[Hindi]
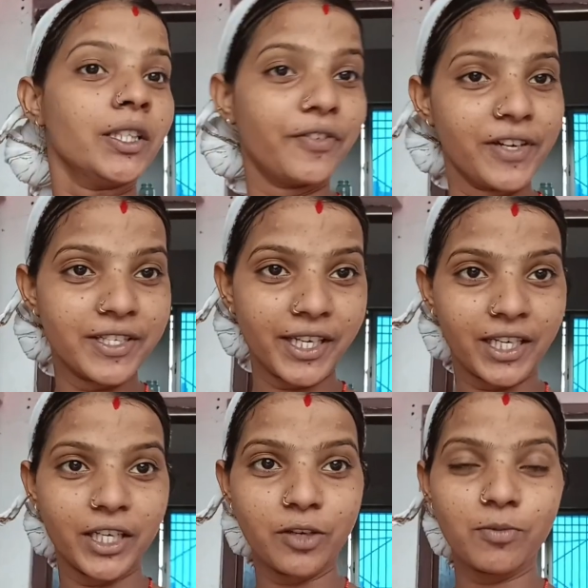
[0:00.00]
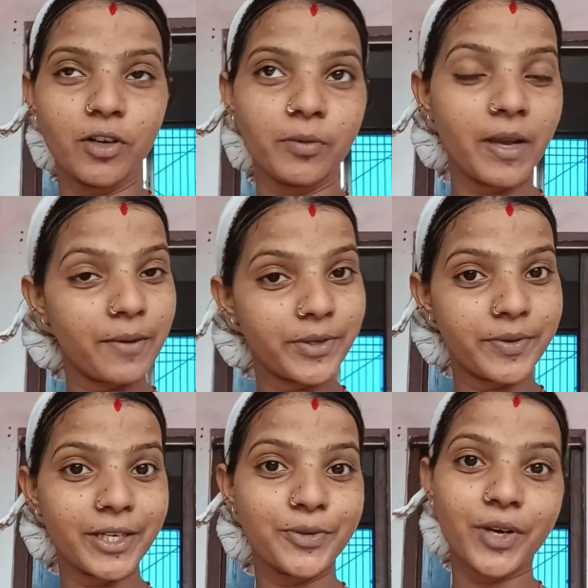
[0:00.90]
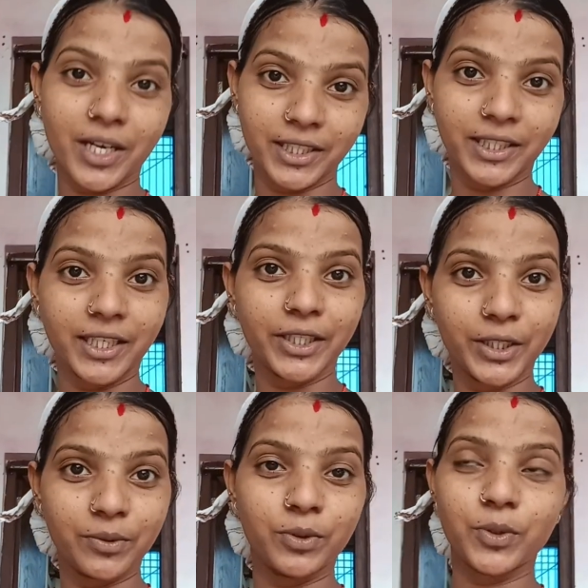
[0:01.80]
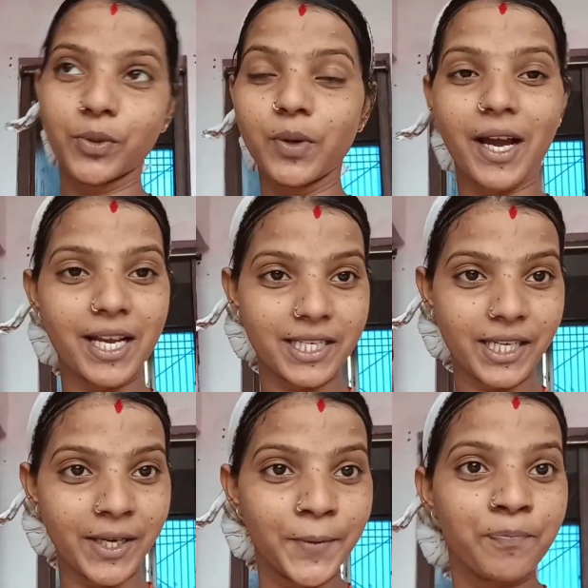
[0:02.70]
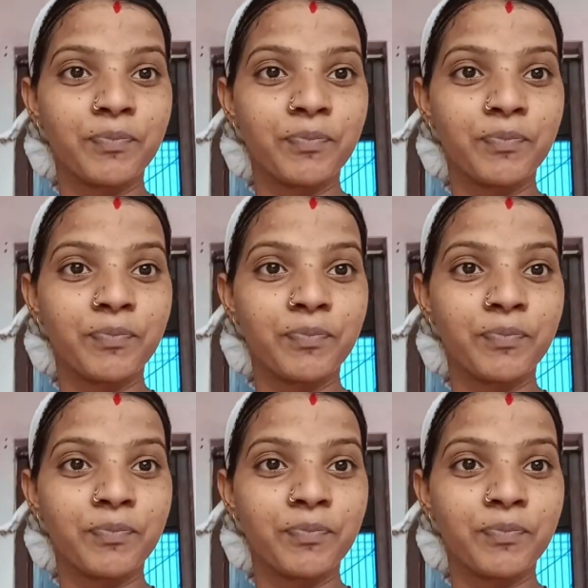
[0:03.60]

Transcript: तो फिर से एक न्यू ब्लॉग में आप सभी का स्वागत करती हूँ दोस्तों आज है